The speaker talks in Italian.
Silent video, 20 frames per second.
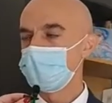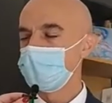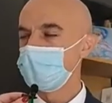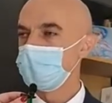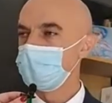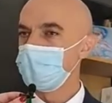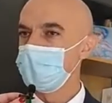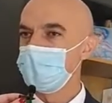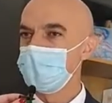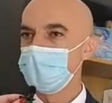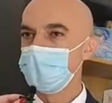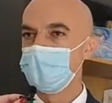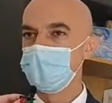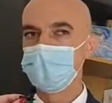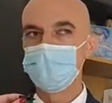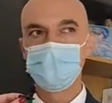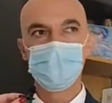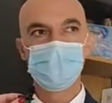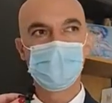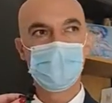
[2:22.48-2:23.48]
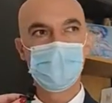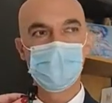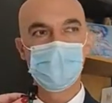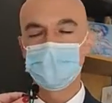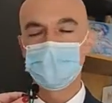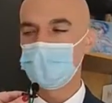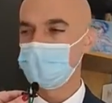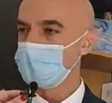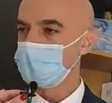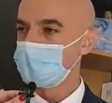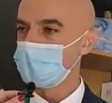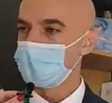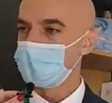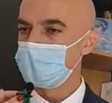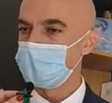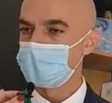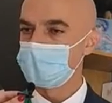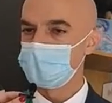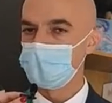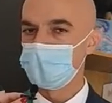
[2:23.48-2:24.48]
e quindi potremmo anche non
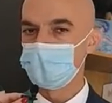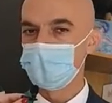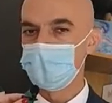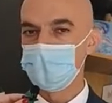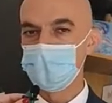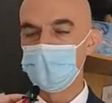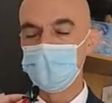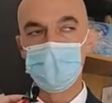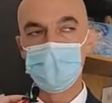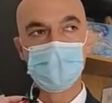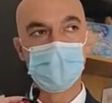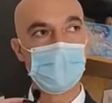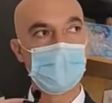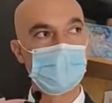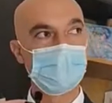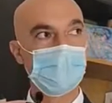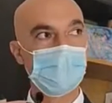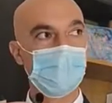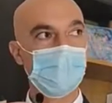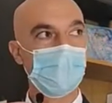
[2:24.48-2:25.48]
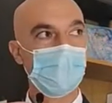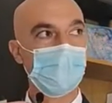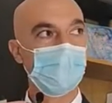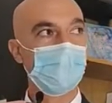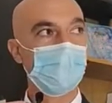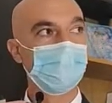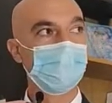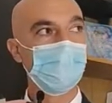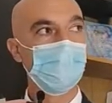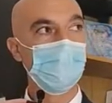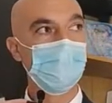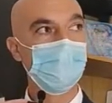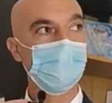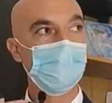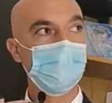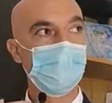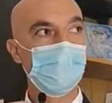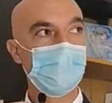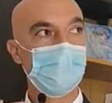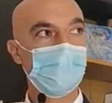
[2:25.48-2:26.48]
cavarcela. Quindi bisogna stare attenti
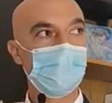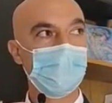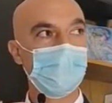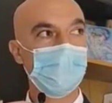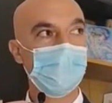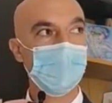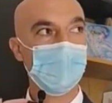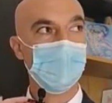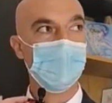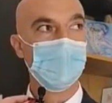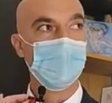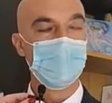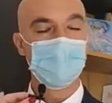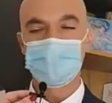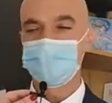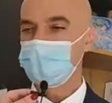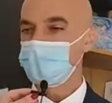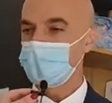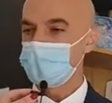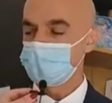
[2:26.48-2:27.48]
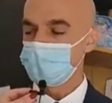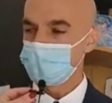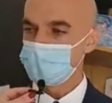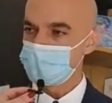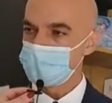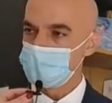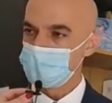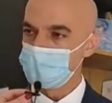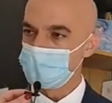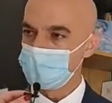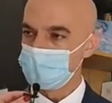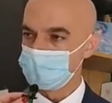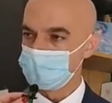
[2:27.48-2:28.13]
e essere responsabili.